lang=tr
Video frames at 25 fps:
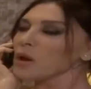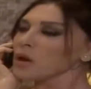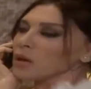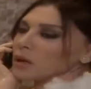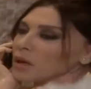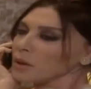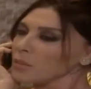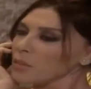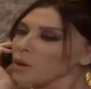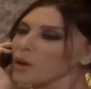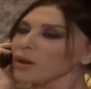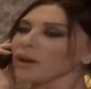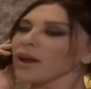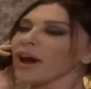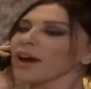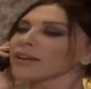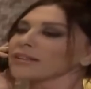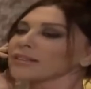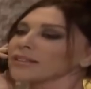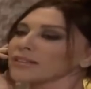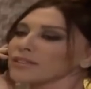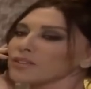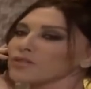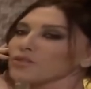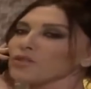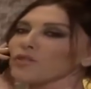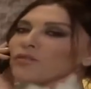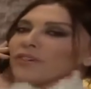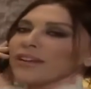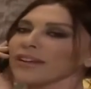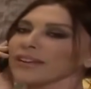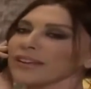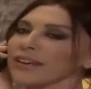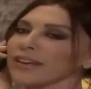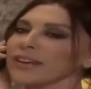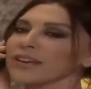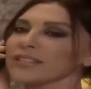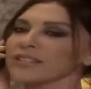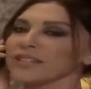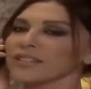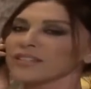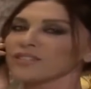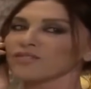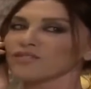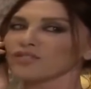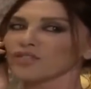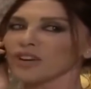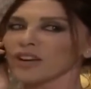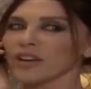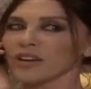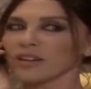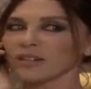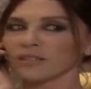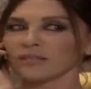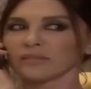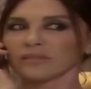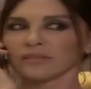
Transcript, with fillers: Böyle böyle Adnan'ın güvenini kazanacak.